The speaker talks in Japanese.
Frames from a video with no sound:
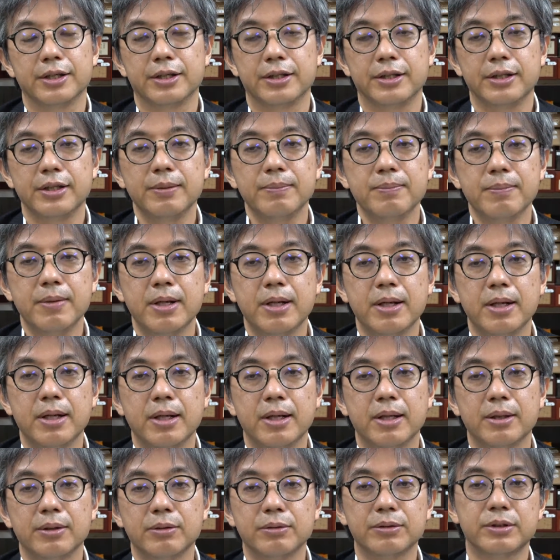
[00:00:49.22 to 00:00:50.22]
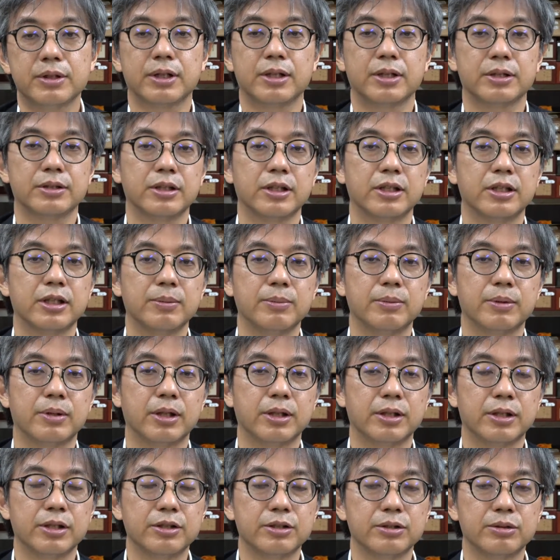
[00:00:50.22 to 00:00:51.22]
今の作家さんでも
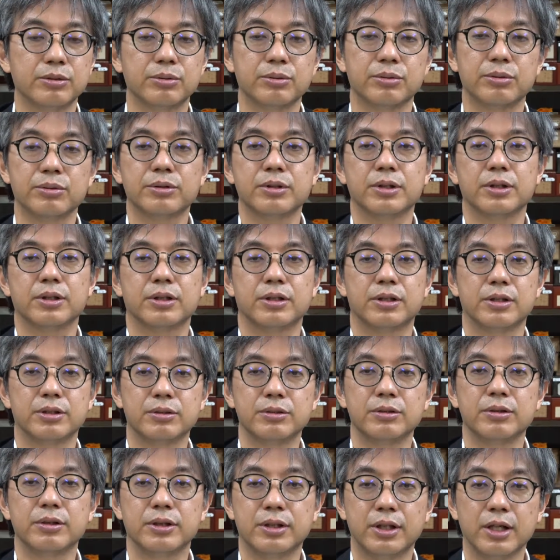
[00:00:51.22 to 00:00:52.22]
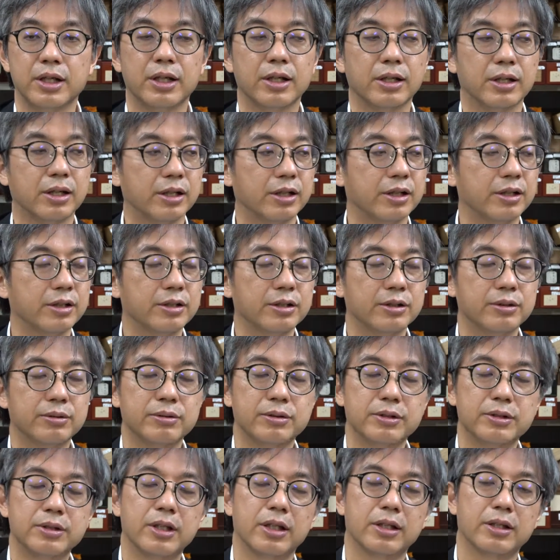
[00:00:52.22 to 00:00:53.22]
掛け軸の良さに気づいて掛け
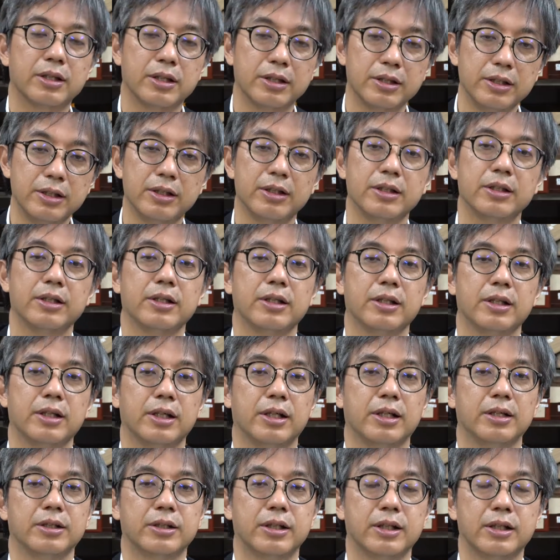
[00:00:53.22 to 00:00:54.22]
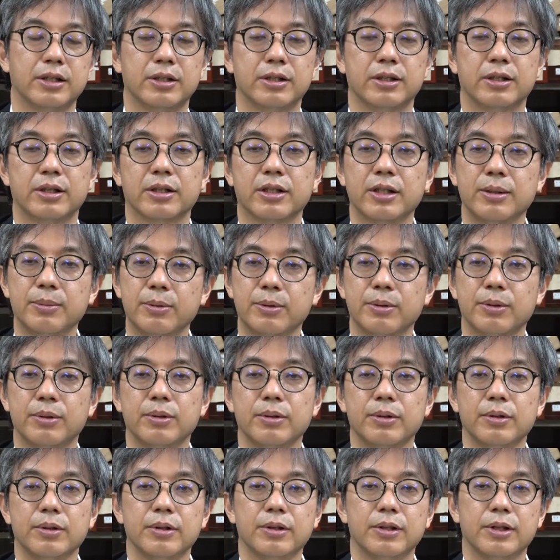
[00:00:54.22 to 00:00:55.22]
軸仕立てにされてる方も
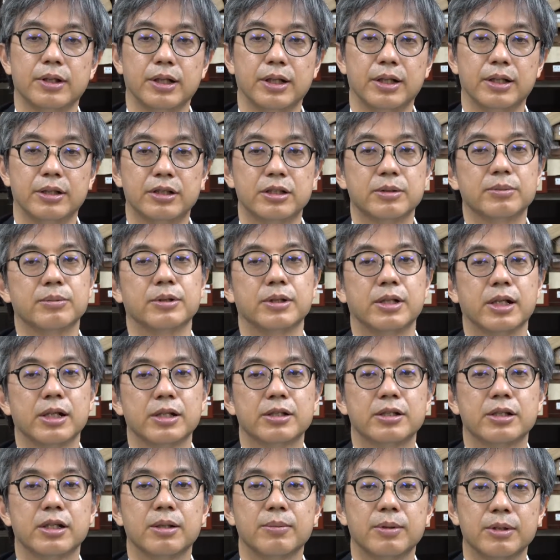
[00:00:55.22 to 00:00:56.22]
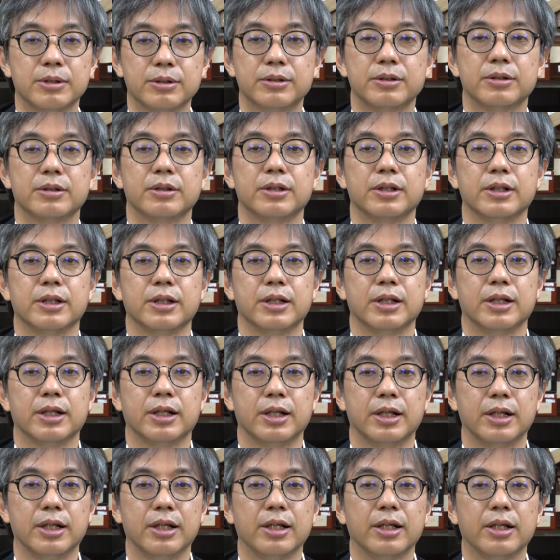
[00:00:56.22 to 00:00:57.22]
一部いらっしゃいます。
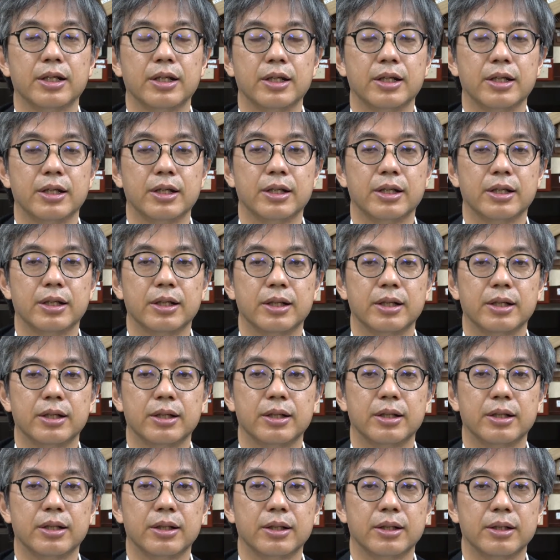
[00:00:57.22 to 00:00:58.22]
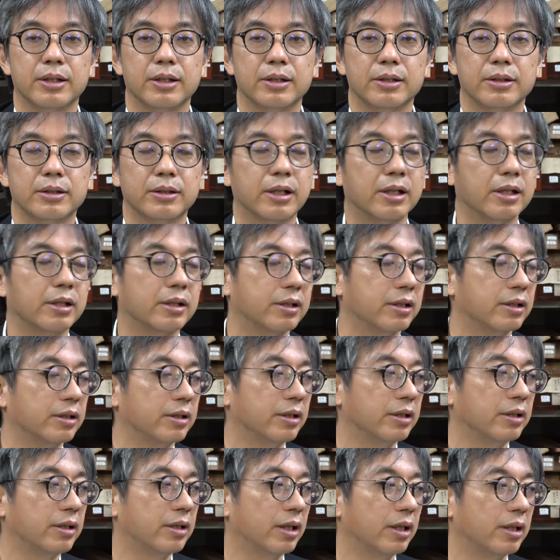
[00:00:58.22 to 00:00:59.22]
えー、最近
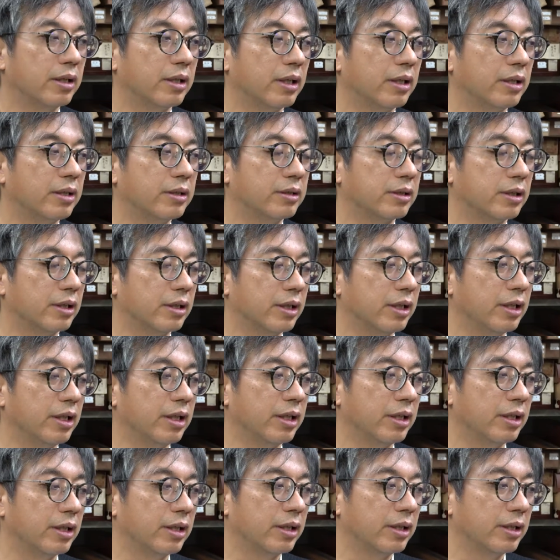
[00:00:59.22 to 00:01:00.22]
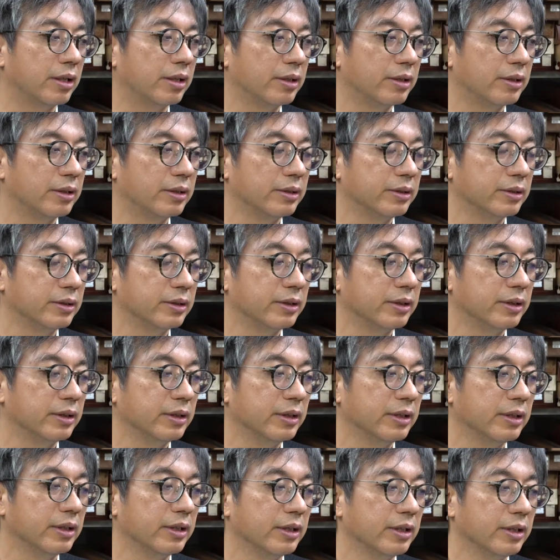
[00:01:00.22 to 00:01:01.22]
にいたら誰ですかね
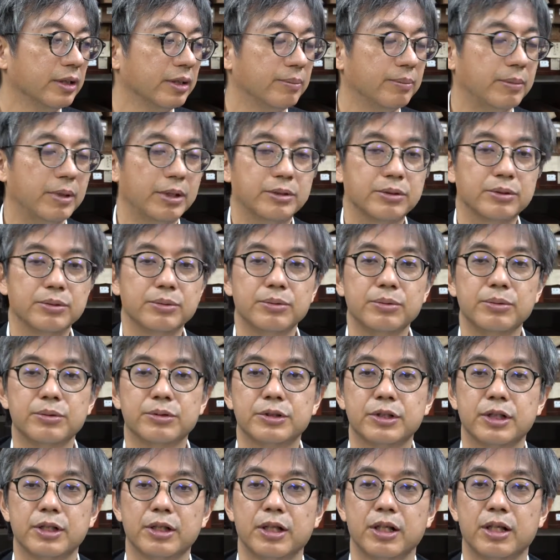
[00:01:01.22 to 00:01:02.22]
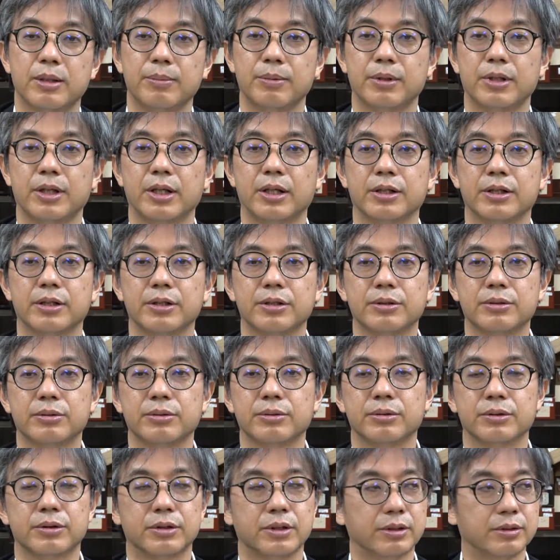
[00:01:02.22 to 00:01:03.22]
松井風子さんなんかも掛け
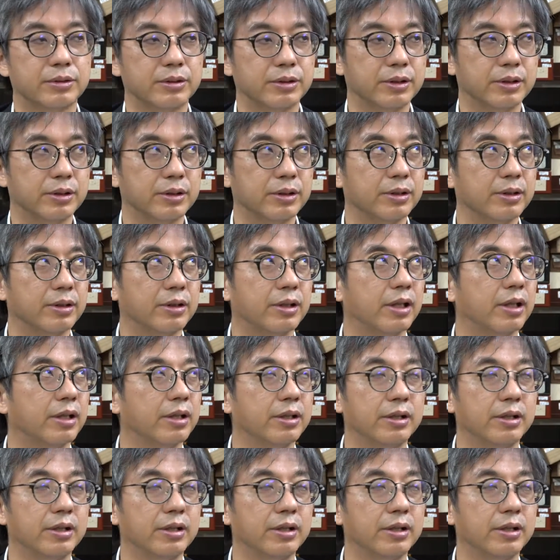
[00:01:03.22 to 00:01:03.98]
軸の作品書